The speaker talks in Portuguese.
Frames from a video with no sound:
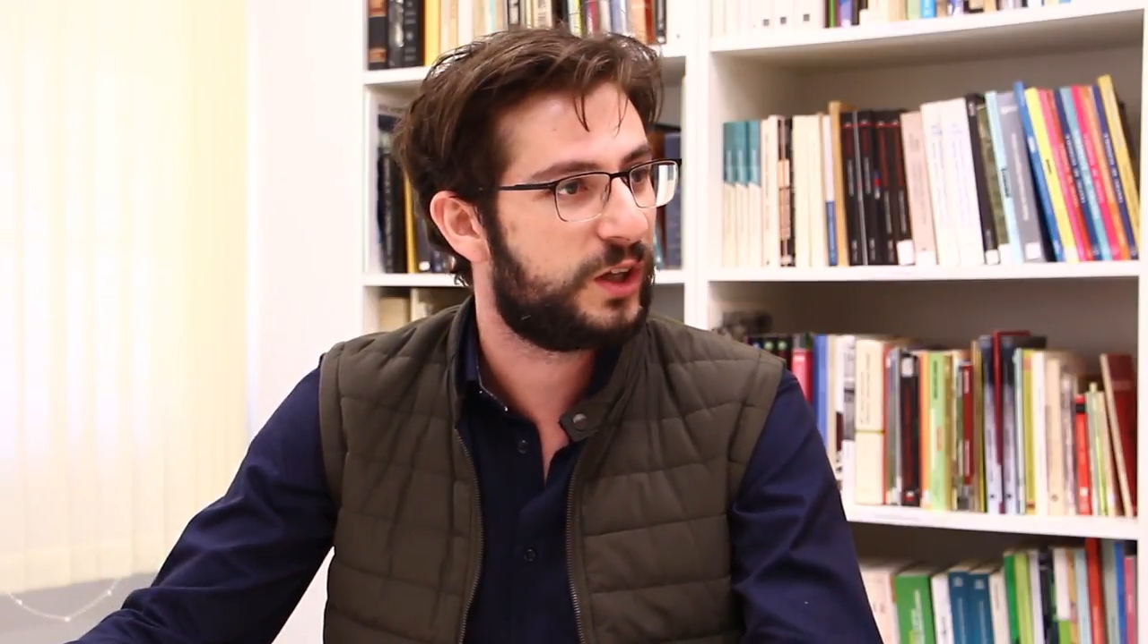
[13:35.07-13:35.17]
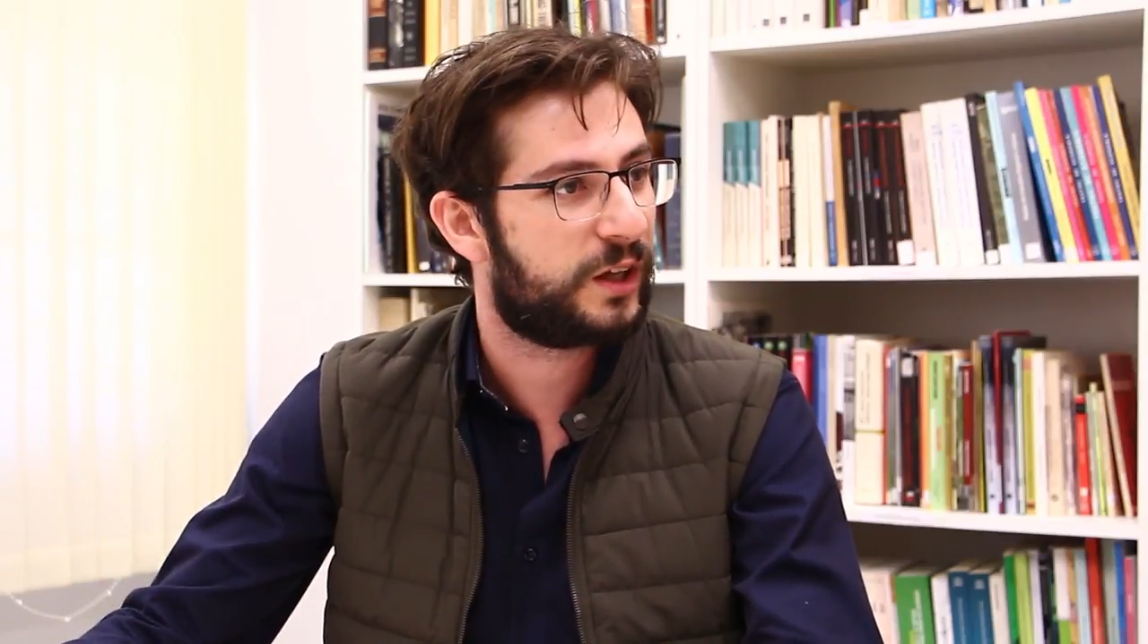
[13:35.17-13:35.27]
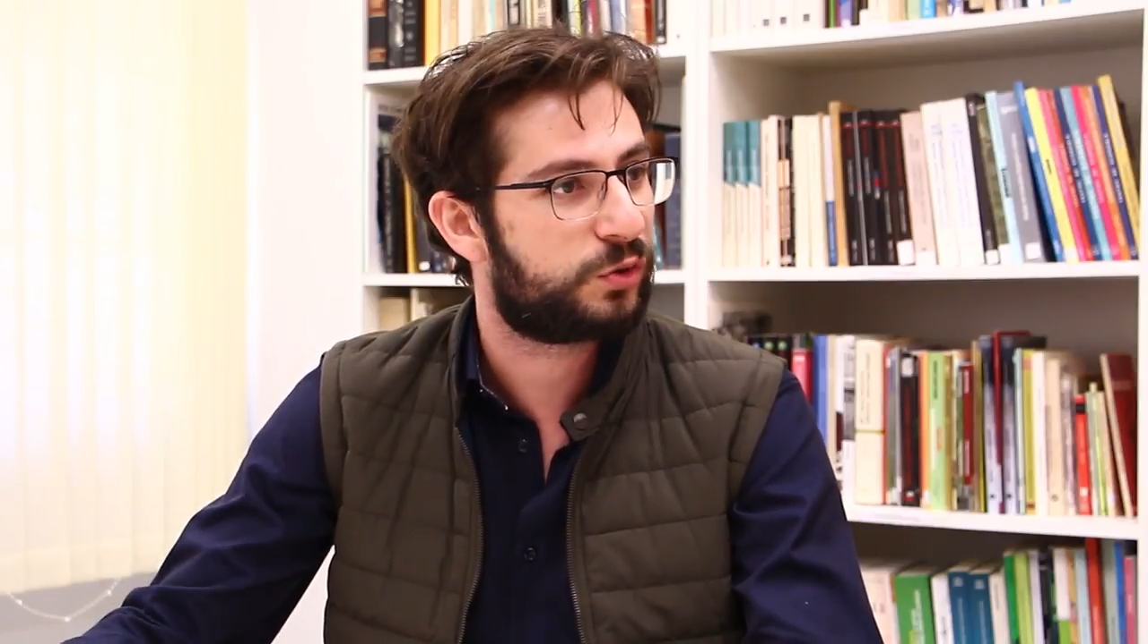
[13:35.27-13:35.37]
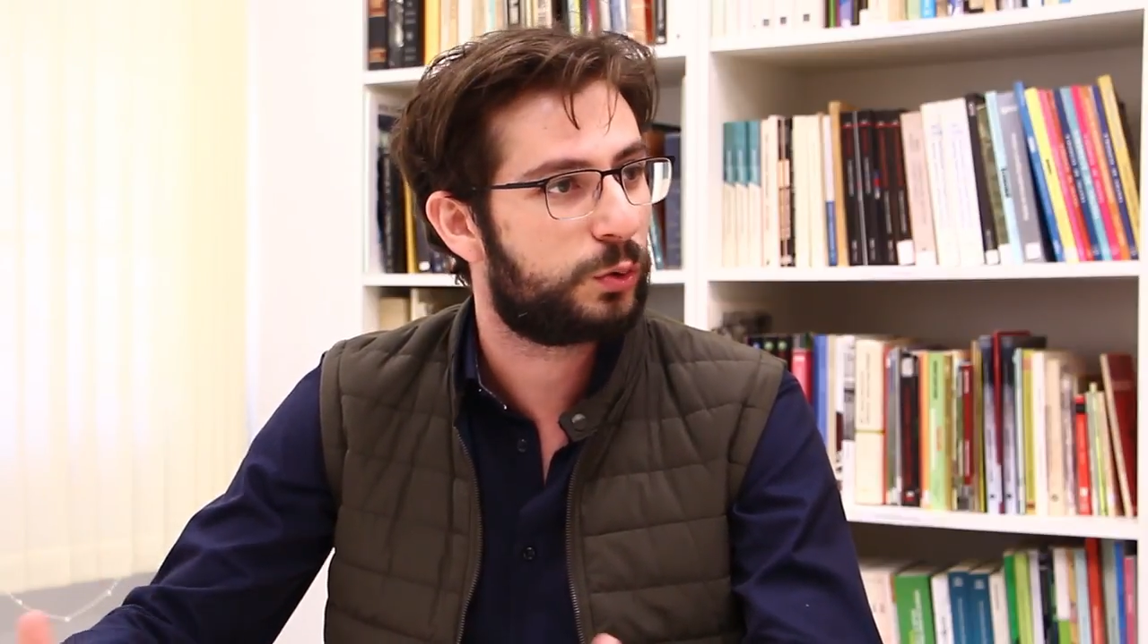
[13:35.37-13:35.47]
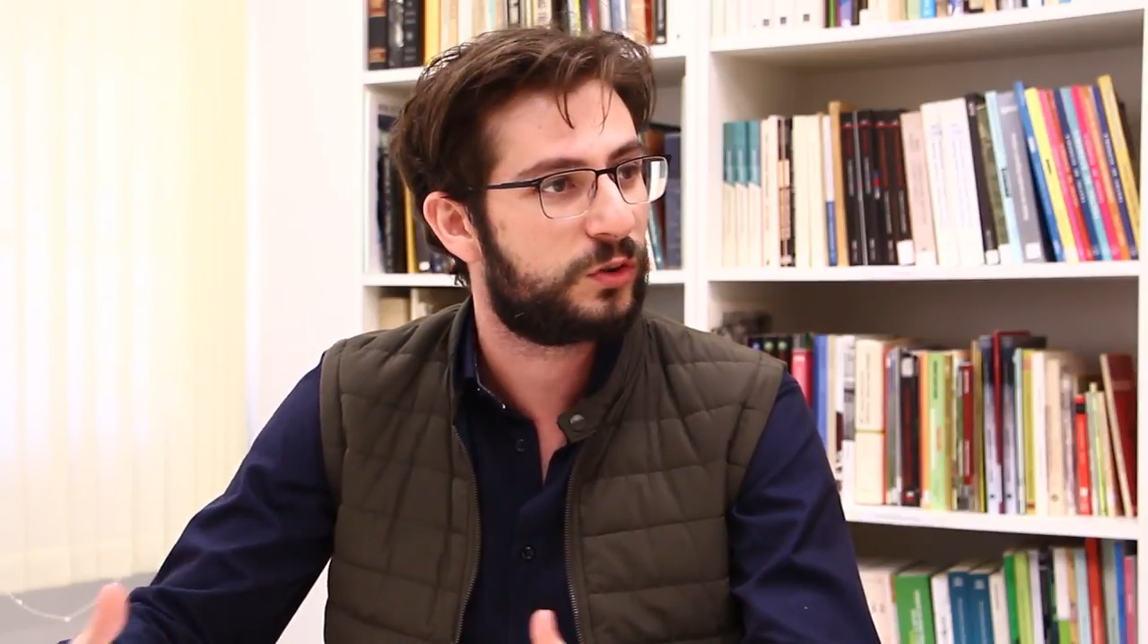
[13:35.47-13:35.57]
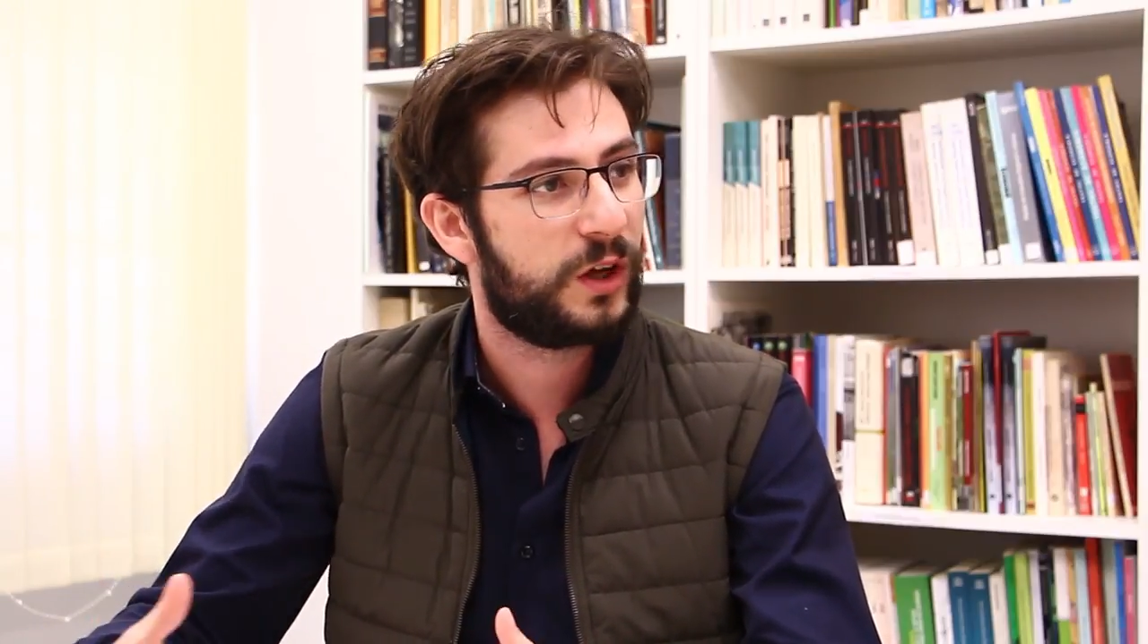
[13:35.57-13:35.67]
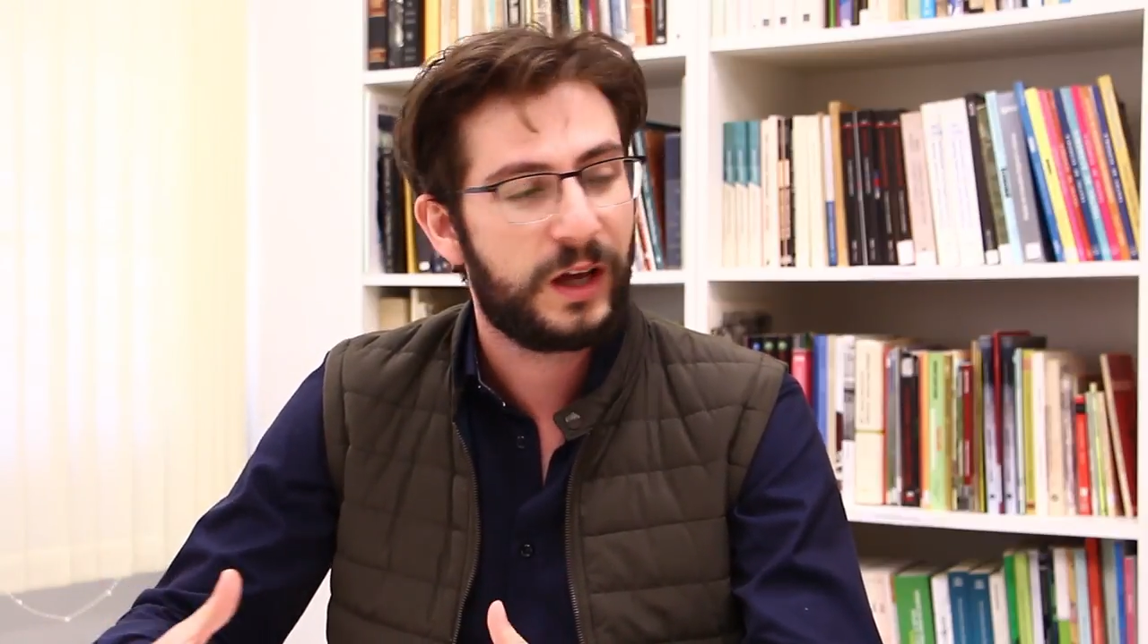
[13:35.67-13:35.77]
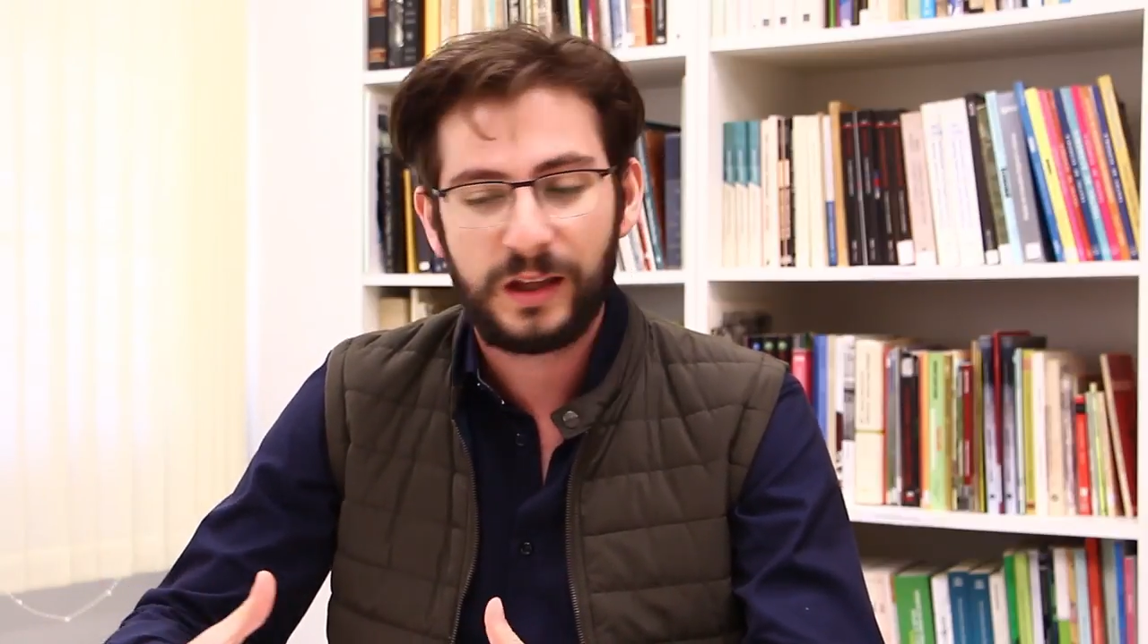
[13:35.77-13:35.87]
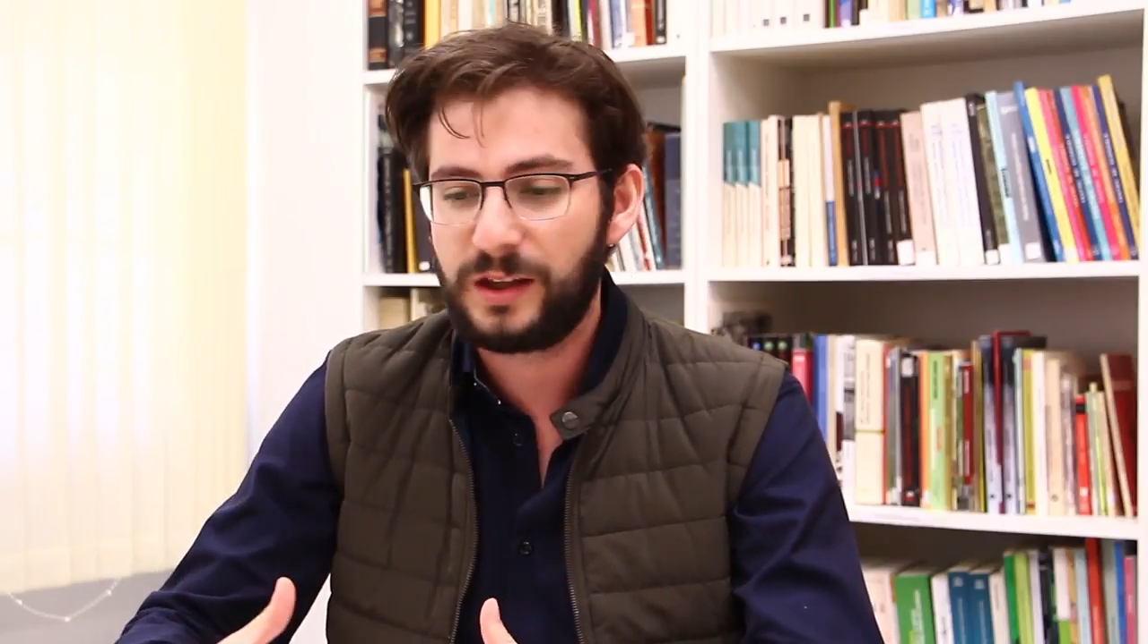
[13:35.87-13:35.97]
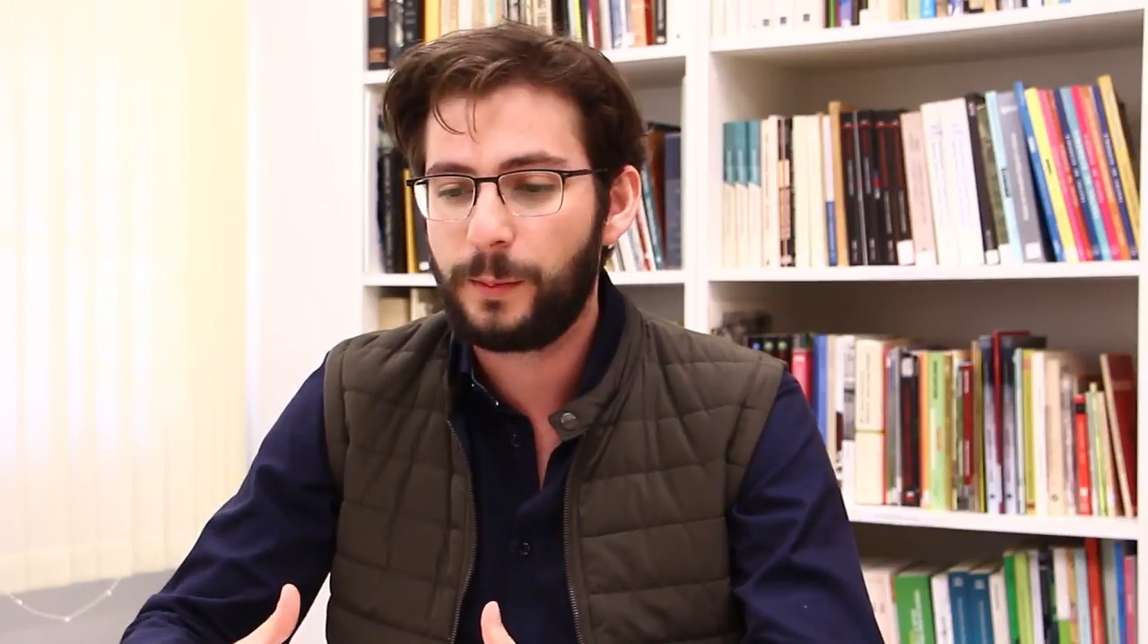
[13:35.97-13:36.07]
de
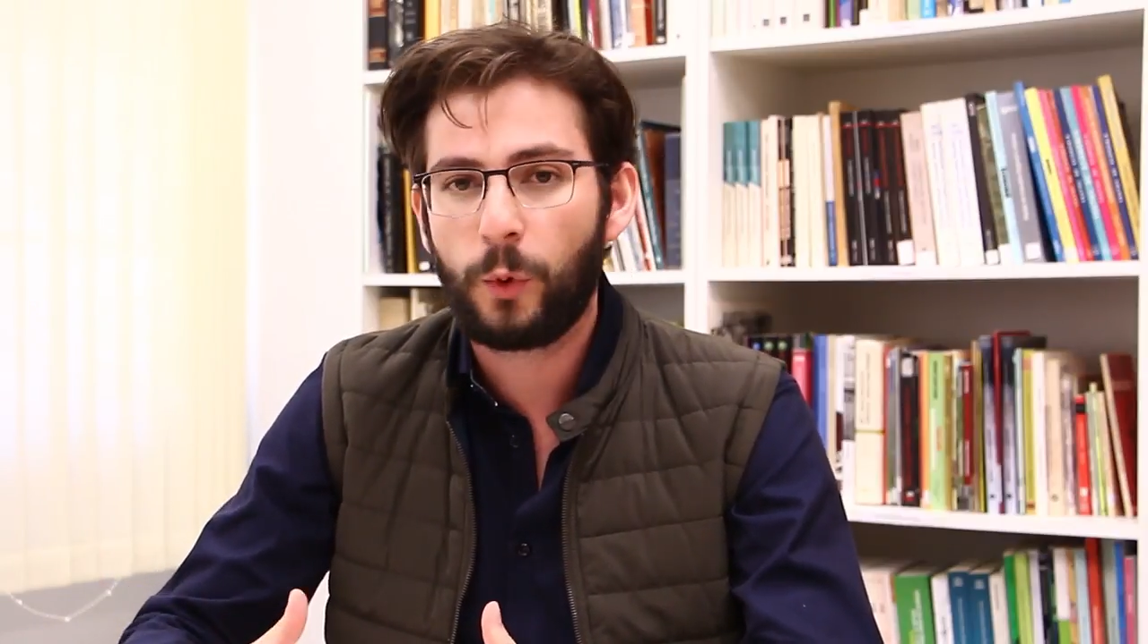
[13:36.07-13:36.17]
delações